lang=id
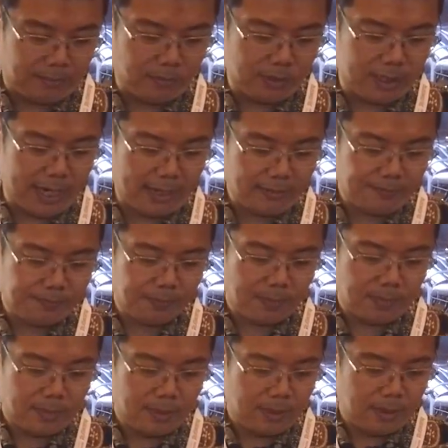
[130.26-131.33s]
Kemudian
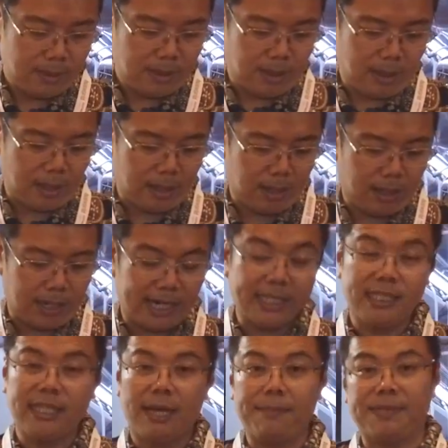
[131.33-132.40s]
uh,
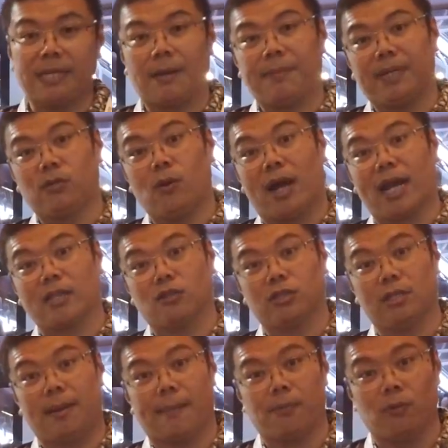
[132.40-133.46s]
range-nya bisa sampai
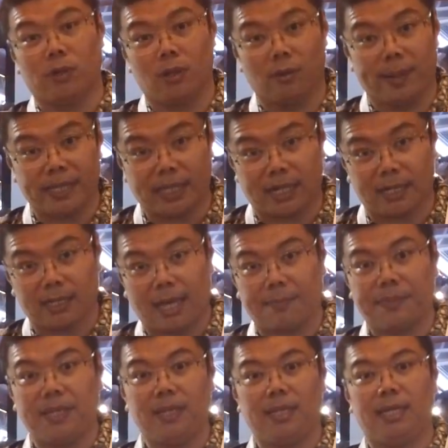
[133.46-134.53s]
250 km,
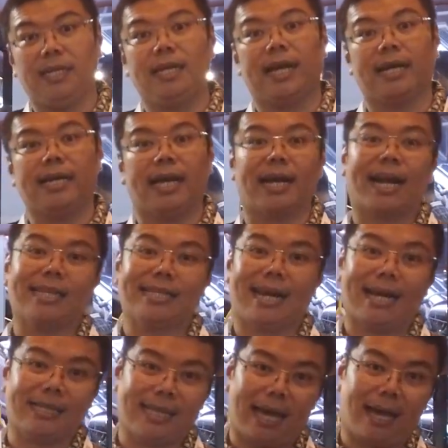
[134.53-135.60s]
tapi ini kan yang
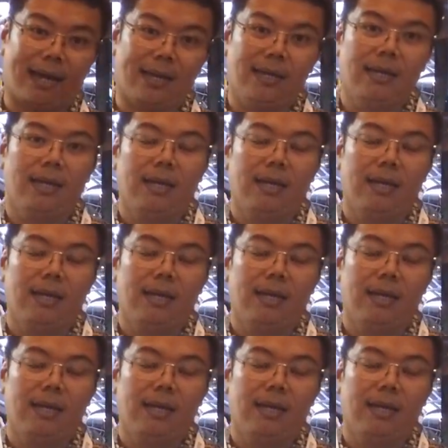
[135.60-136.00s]
rata-rata.